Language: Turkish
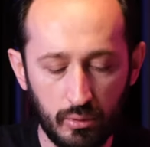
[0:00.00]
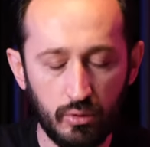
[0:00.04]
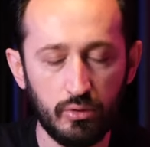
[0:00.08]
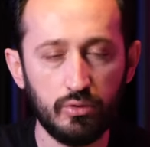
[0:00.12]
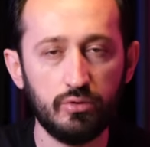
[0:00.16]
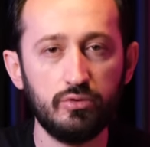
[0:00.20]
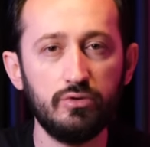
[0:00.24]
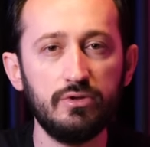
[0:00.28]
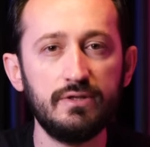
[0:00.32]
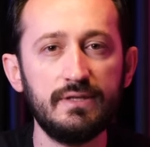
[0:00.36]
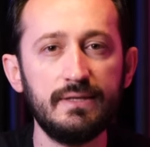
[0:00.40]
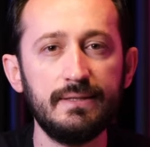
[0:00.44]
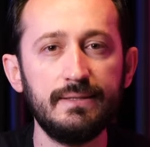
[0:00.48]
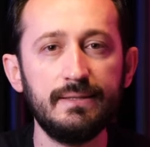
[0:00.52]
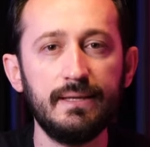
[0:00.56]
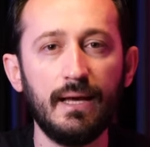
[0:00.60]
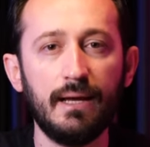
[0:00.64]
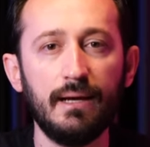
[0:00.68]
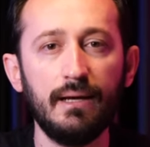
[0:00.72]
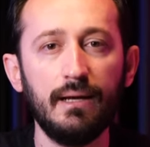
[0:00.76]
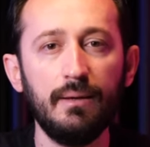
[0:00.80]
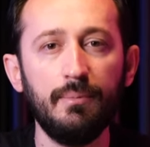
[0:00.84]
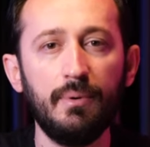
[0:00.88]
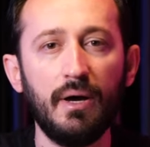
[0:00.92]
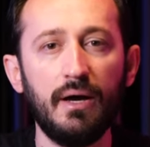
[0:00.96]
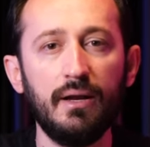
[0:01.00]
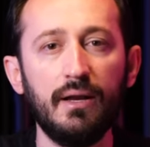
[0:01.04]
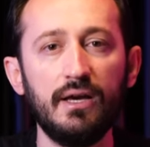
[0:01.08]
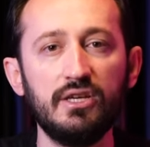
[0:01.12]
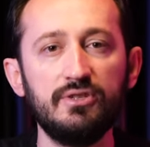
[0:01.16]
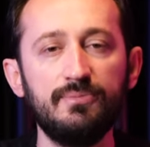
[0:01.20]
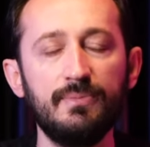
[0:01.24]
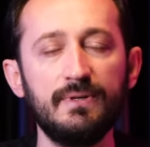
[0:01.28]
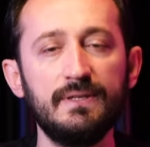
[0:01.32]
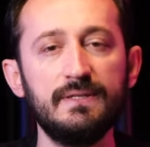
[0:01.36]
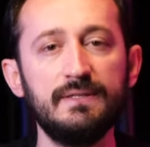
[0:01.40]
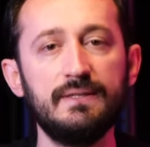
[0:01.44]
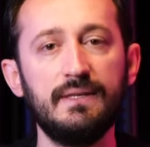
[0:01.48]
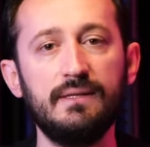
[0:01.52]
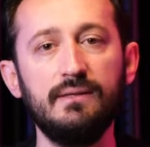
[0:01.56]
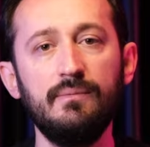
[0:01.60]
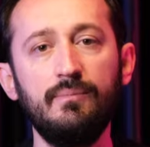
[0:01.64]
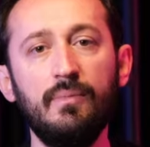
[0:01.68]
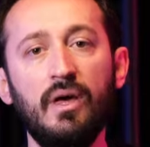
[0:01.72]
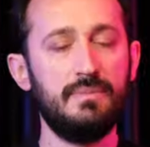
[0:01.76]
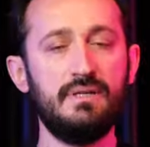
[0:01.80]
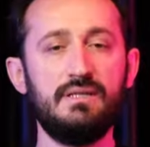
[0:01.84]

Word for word: bu ürünü sizlerle paylaşmak istedim.